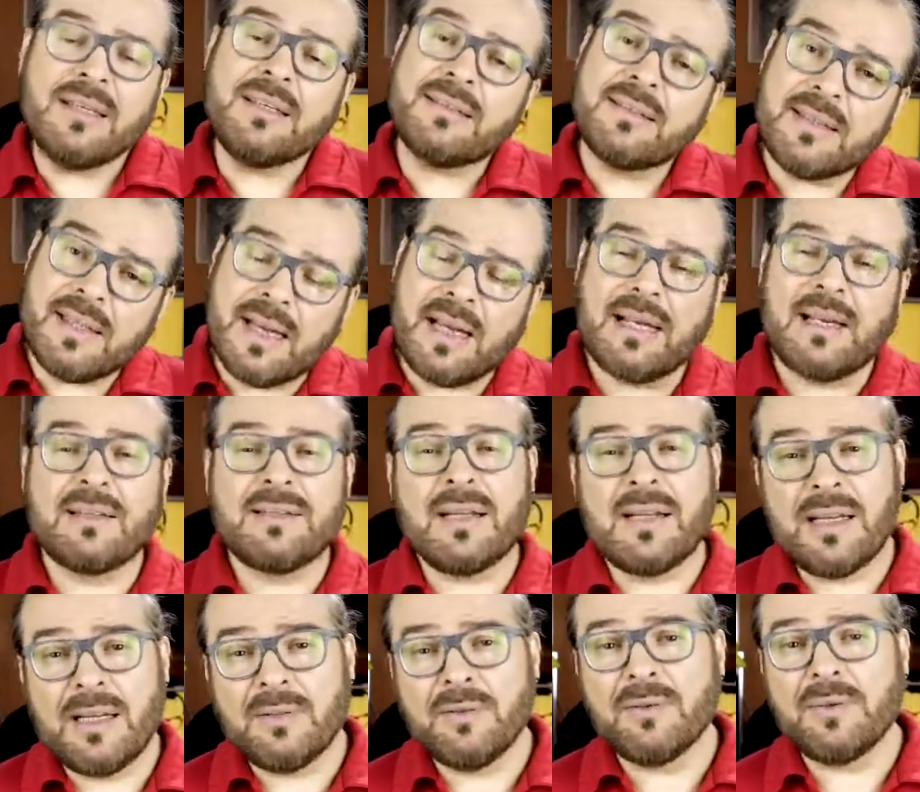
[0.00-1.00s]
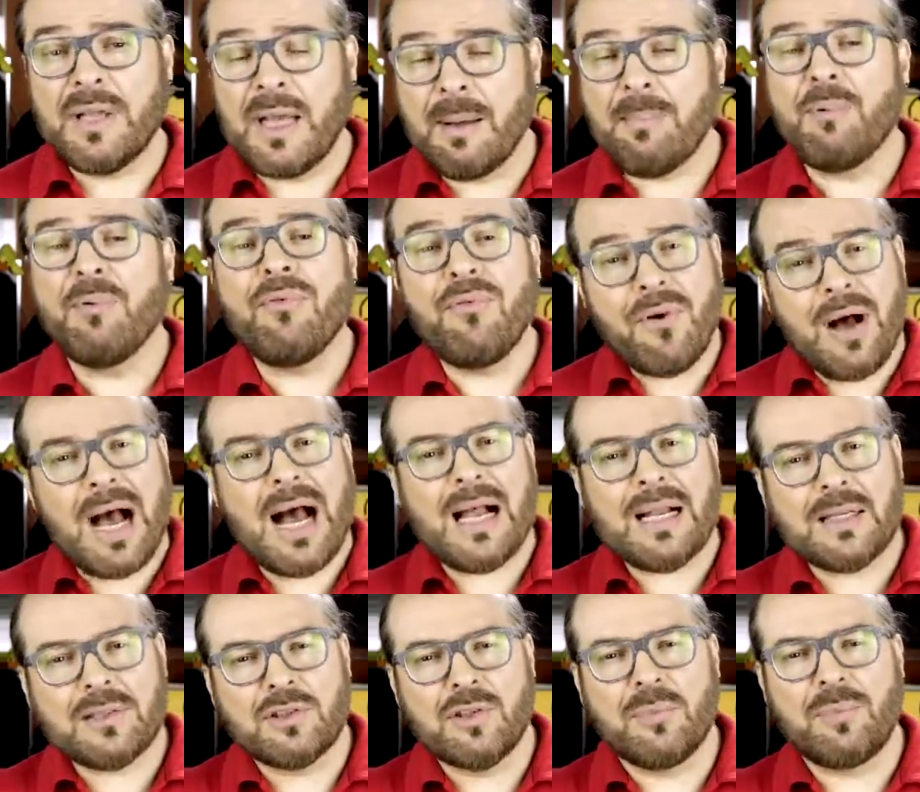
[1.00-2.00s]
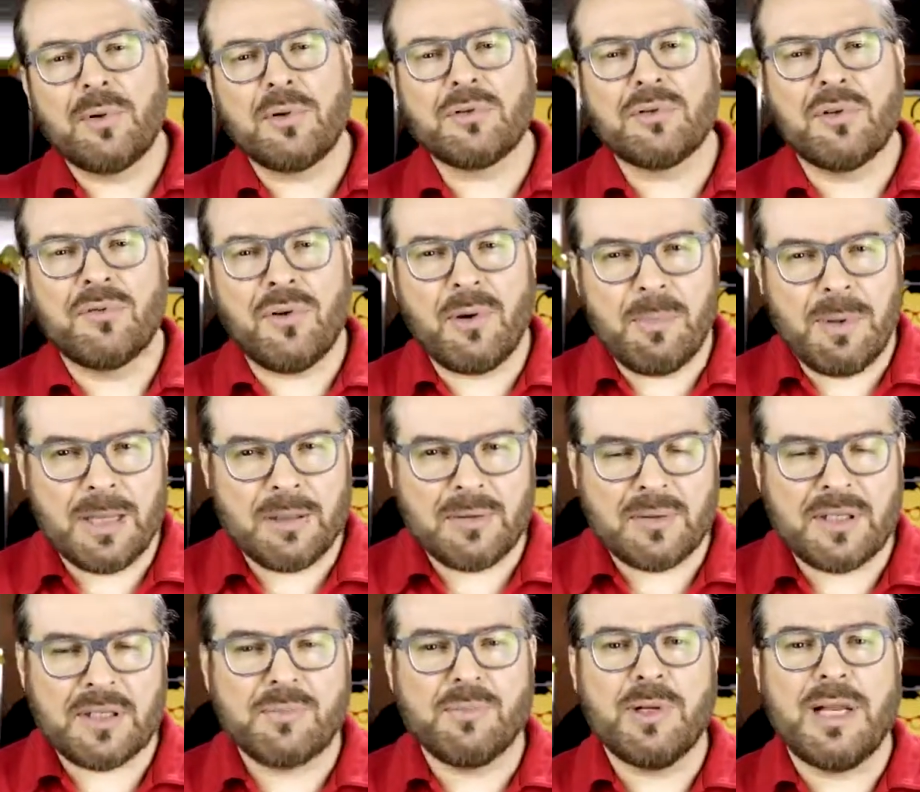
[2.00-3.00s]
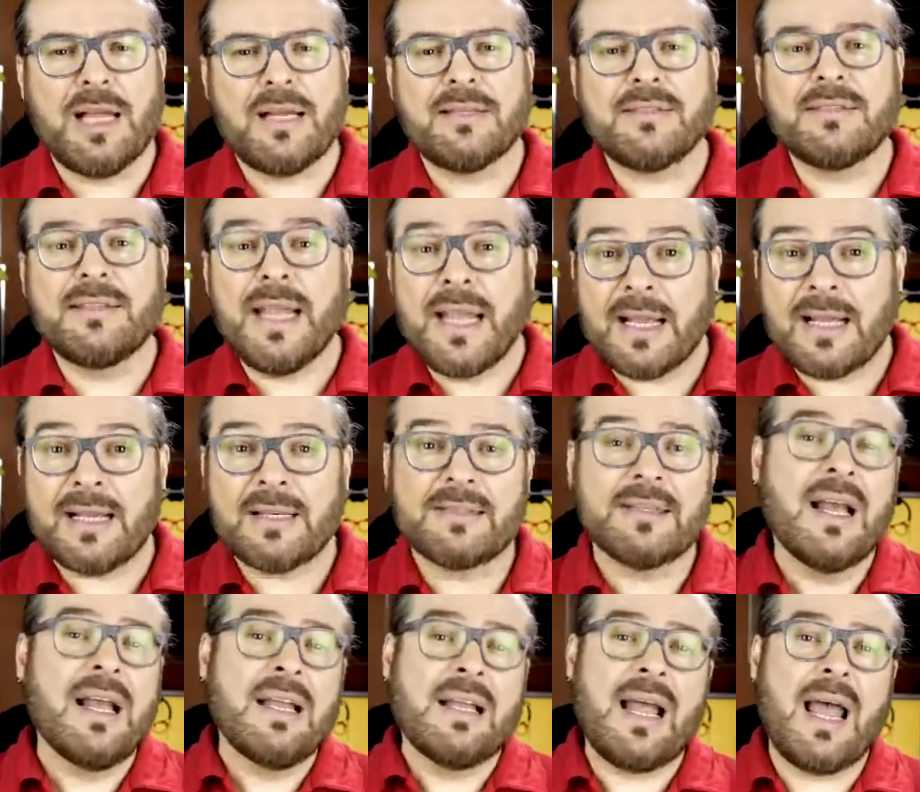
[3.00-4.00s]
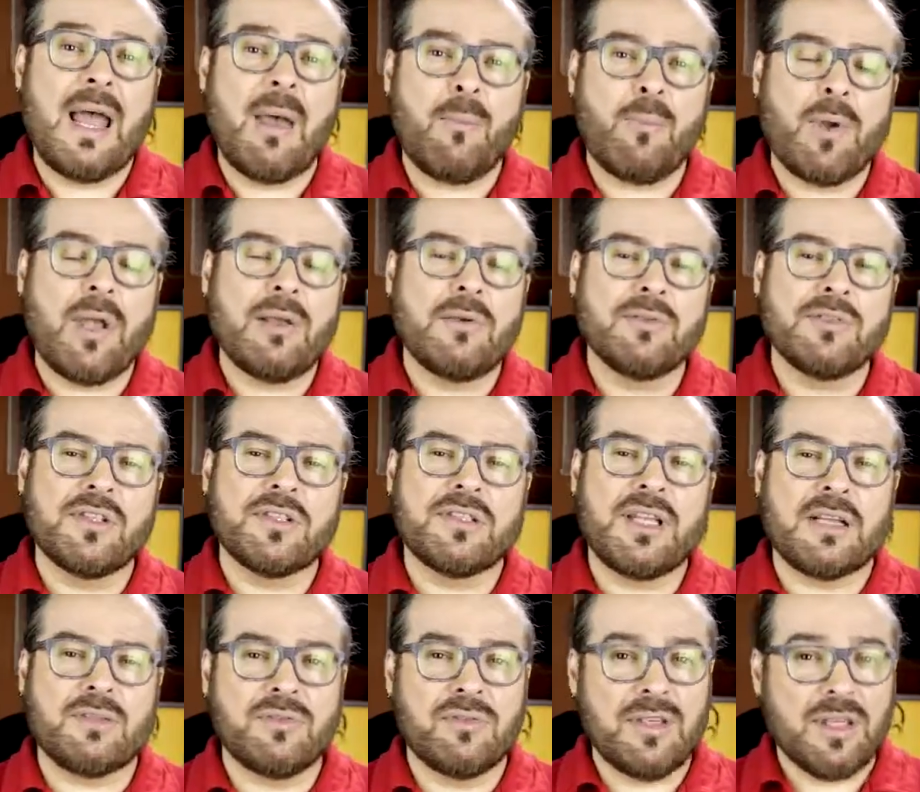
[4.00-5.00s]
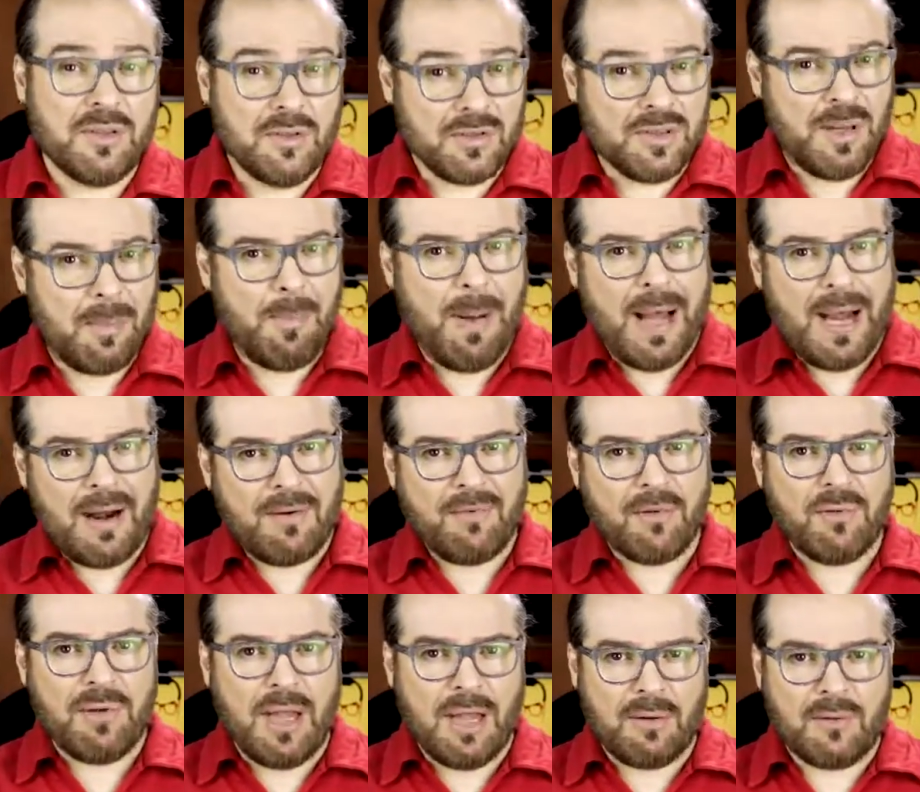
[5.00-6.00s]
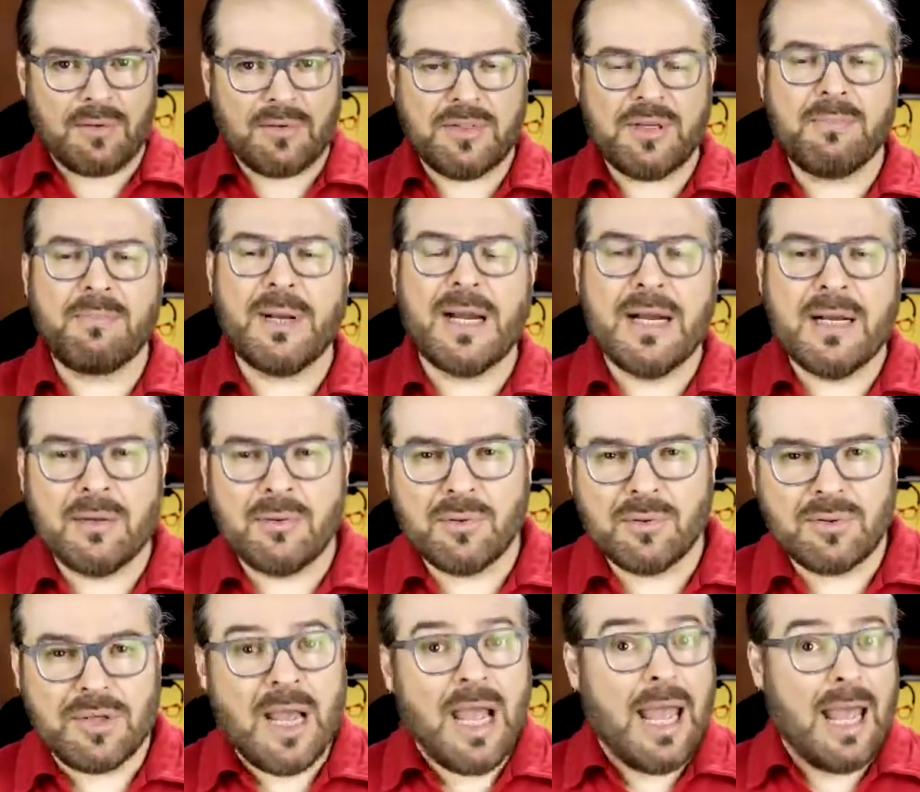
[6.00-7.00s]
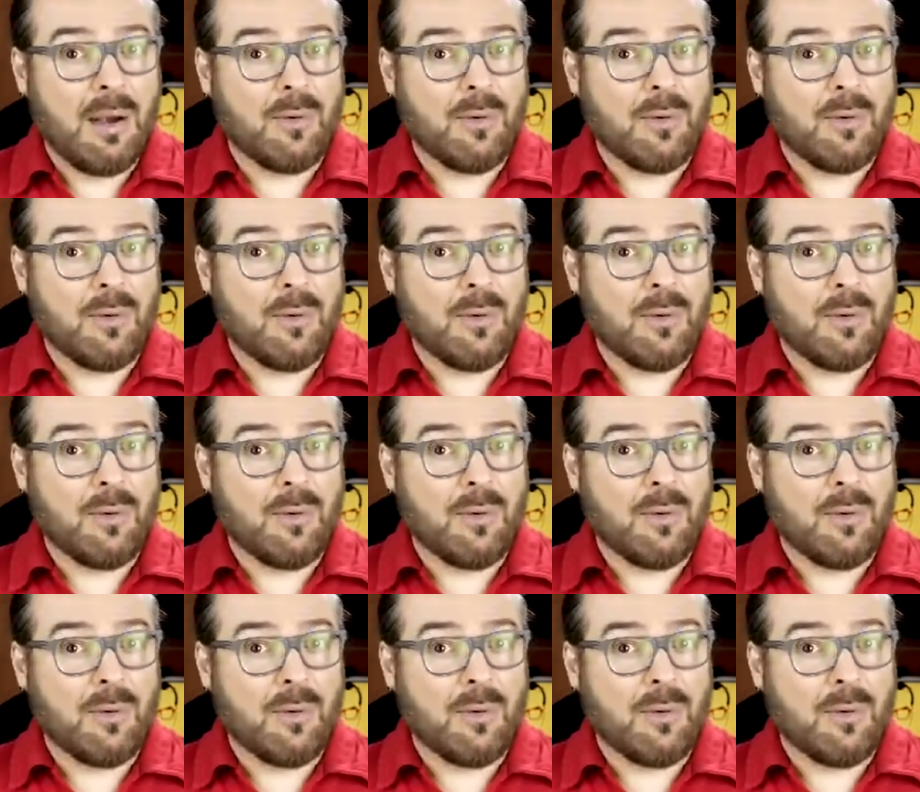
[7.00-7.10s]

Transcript: Estrelas Além do Tempo fala sobre o sofrimento das mulheres negras na época em que os Estados Unidos separavam negros de brancos.